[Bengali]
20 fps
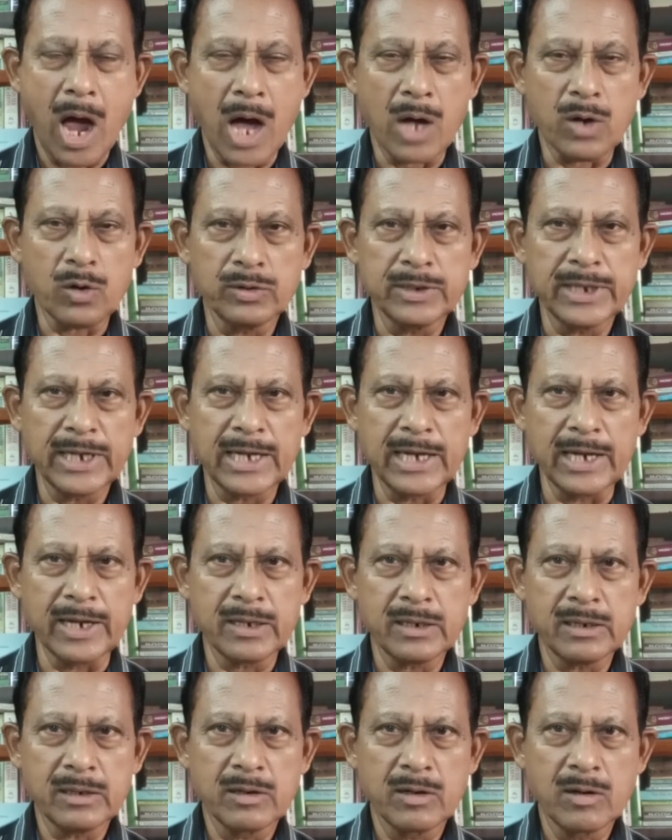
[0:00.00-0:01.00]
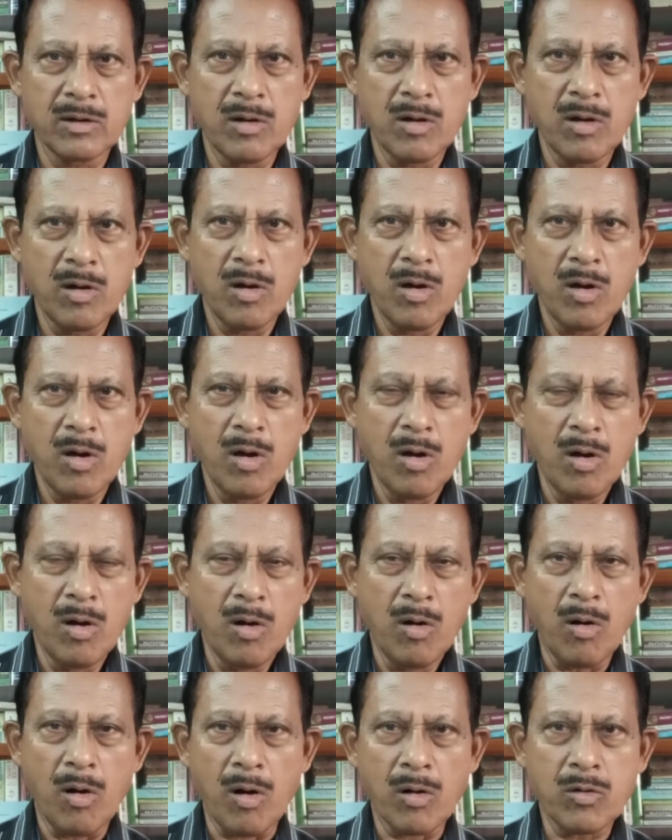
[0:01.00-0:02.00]
আরও দেখলেন
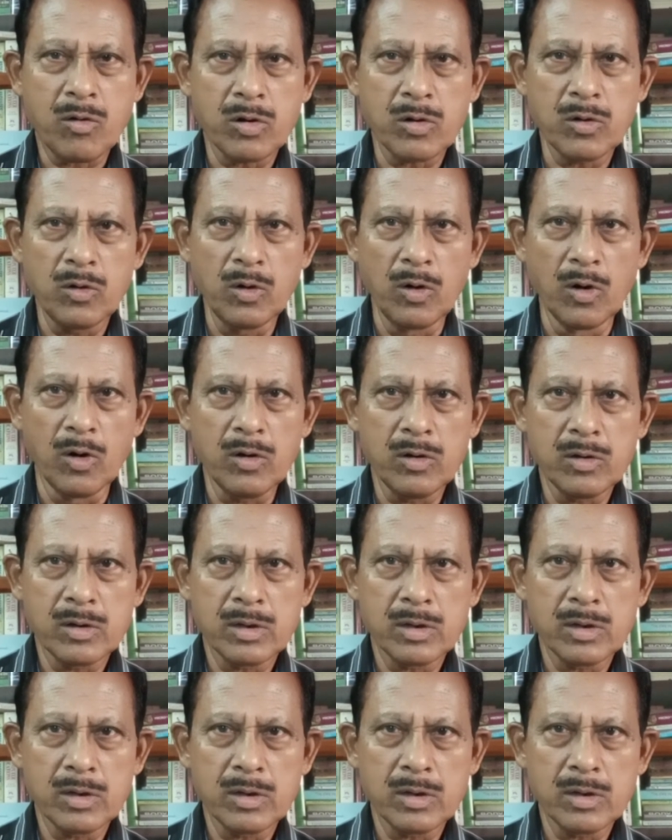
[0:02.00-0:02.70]
অক্ষরগুলো